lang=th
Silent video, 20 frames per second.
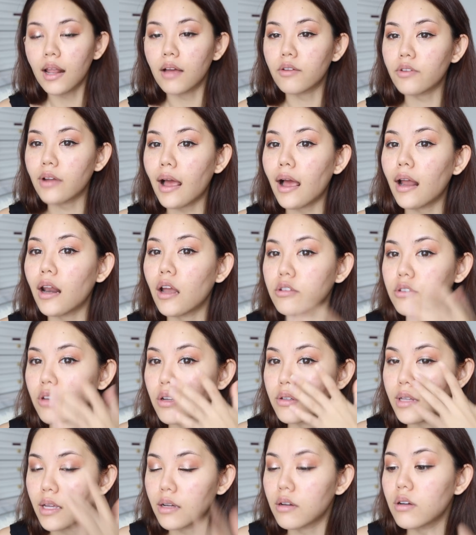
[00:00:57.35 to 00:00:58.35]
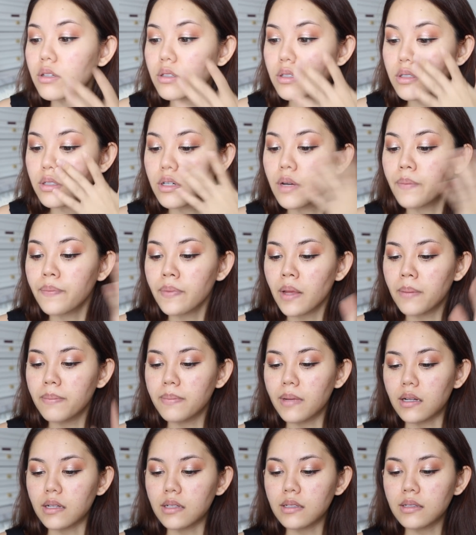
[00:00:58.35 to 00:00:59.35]
แล้วหน้าเราตอนนี้ก็คือ
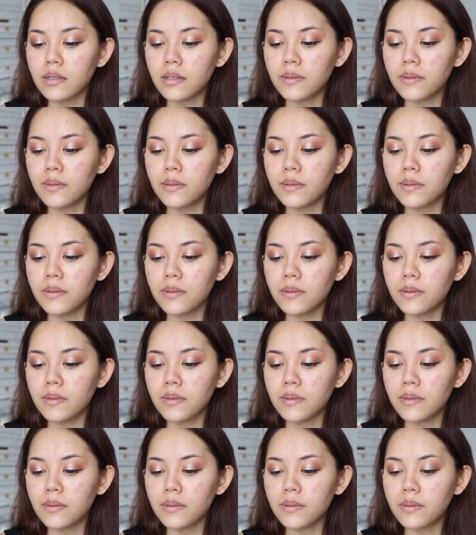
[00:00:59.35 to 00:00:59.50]
เหมือน